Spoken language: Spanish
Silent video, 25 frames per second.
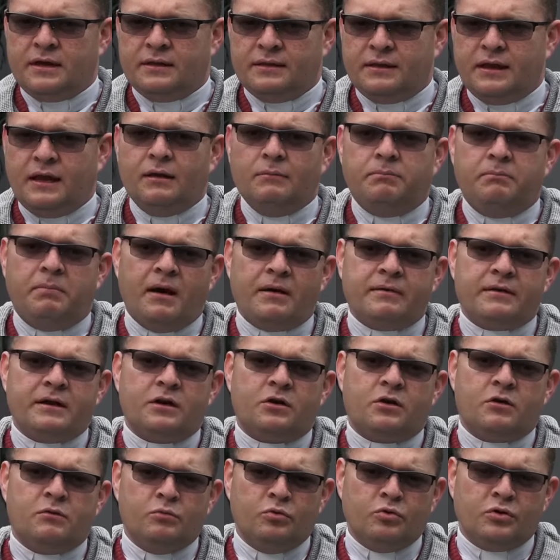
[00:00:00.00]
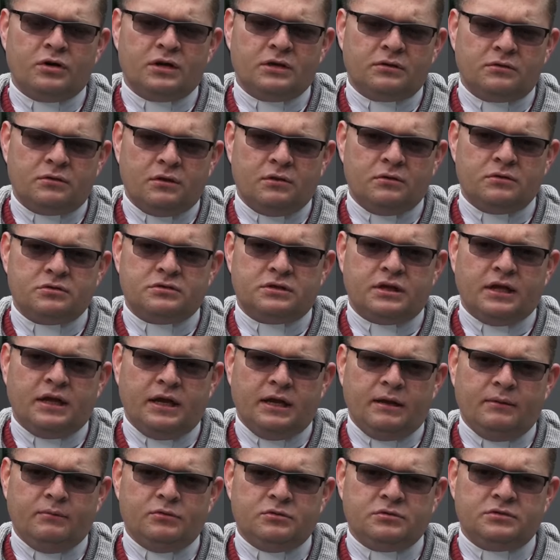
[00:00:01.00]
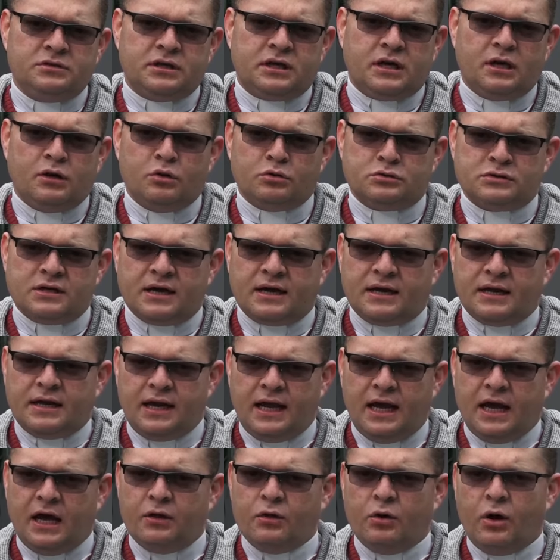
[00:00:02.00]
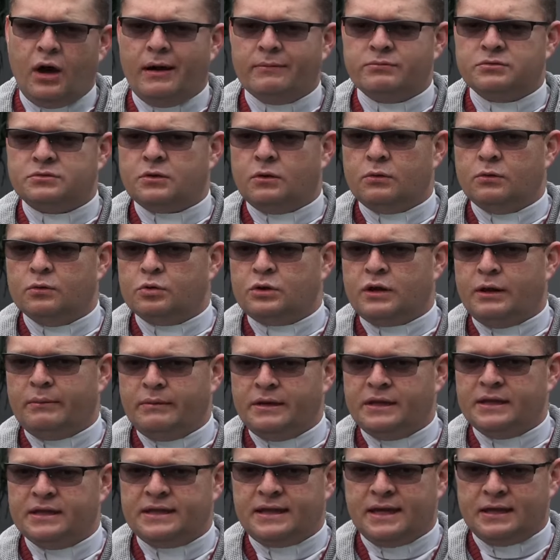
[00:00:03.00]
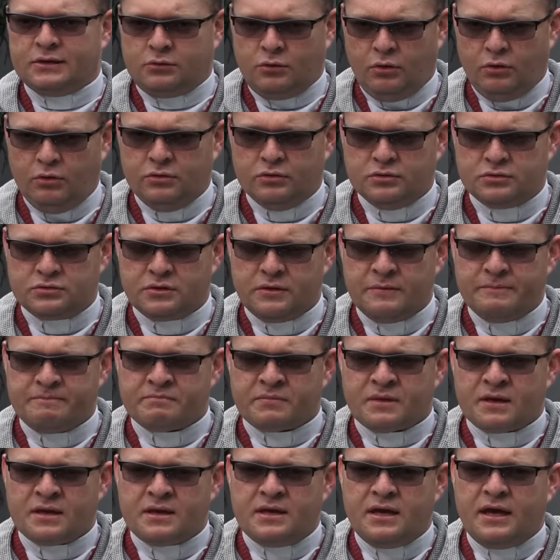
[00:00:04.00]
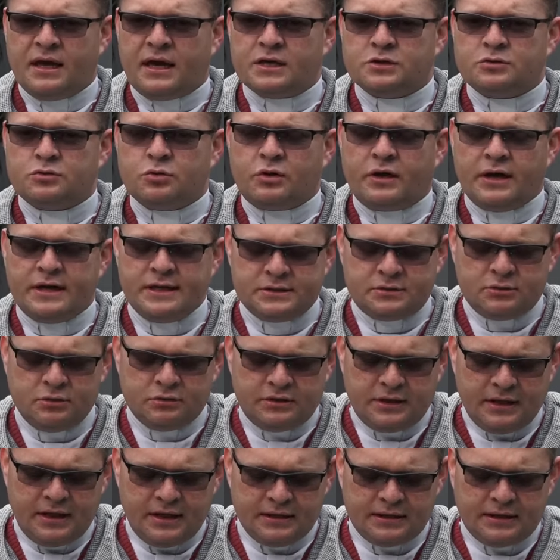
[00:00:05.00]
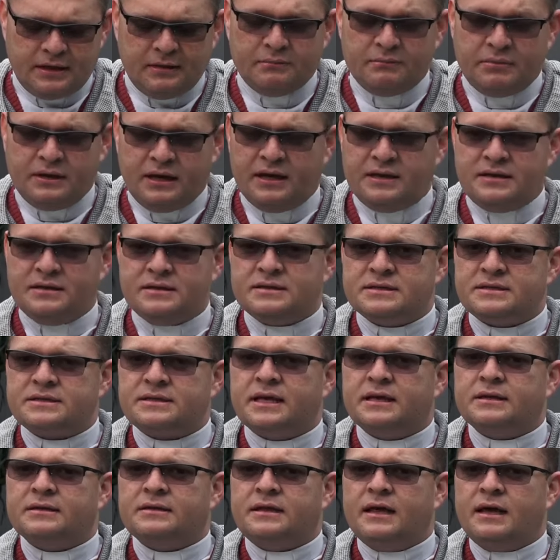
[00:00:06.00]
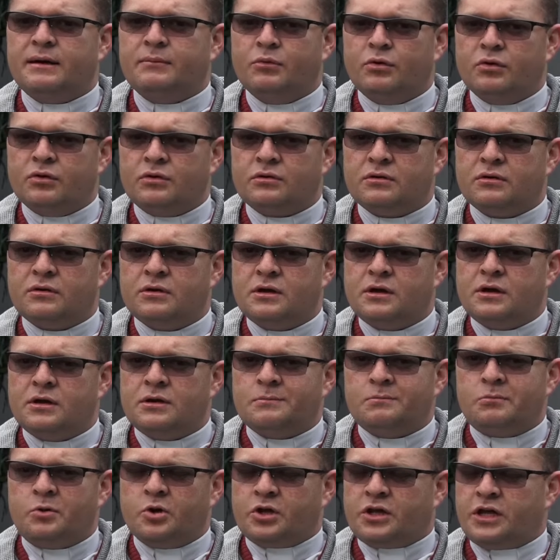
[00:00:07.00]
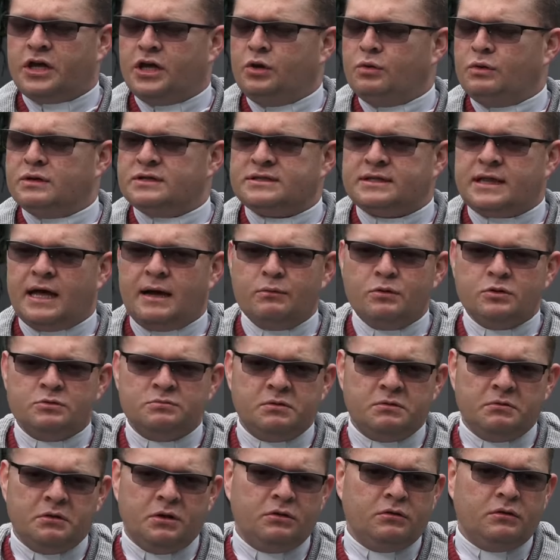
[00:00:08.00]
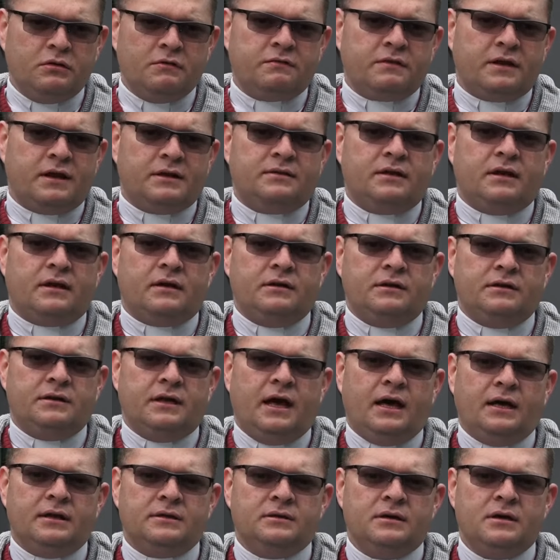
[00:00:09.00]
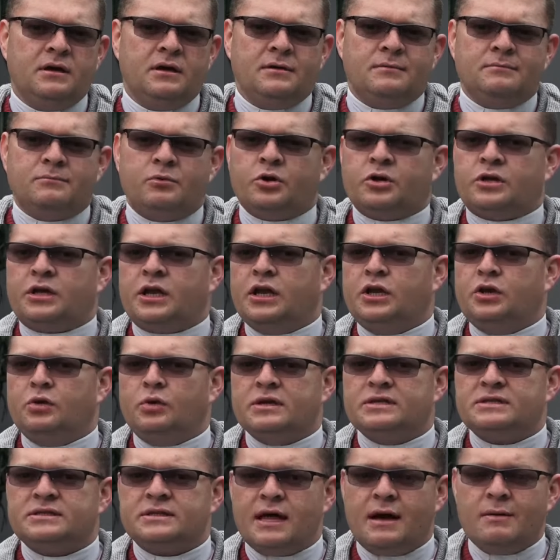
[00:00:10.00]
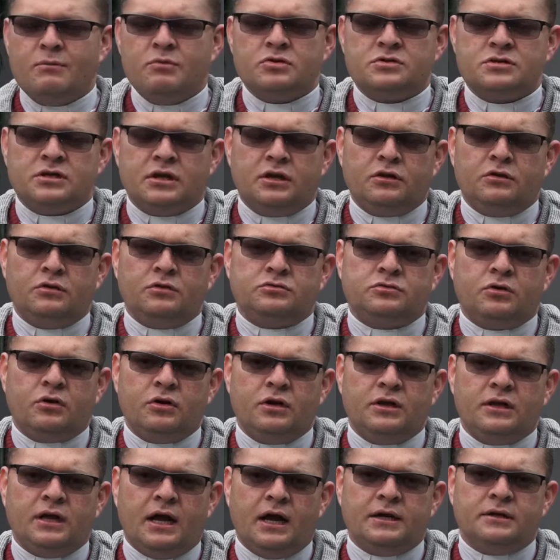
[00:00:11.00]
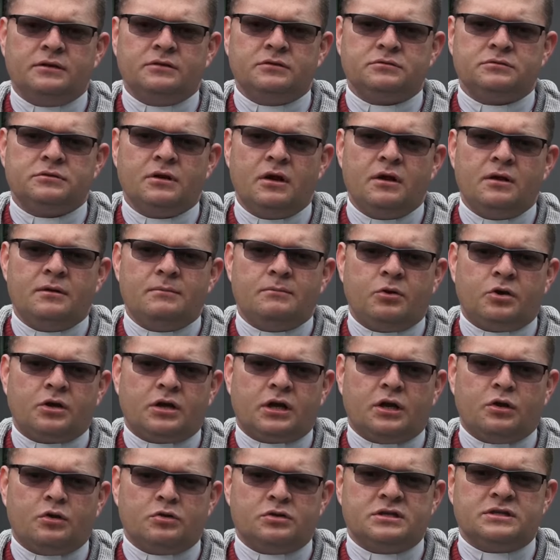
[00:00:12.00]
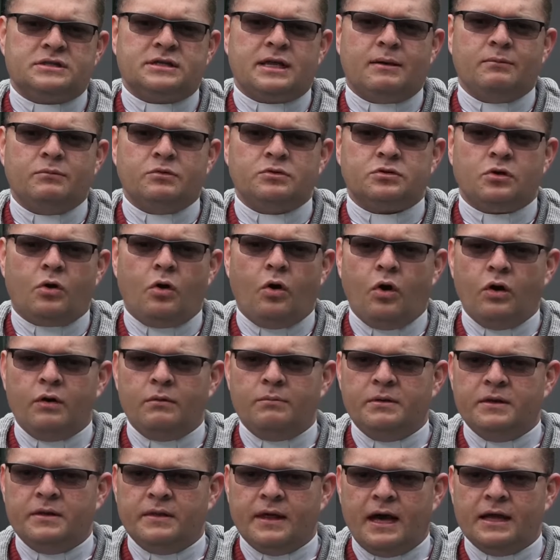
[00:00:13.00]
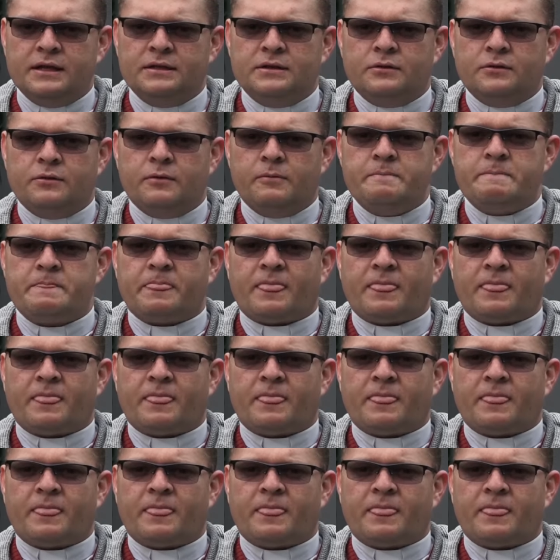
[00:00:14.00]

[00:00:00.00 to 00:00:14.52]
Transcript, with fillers: del Padre común que todos tenemos y que nos ha creado absolutamente a todos. Y Jesucristo tiene también sed de amor porque no estamos viviendo en fraternidad, porque no estamos siendo solidarios, porque nos estamos olvidando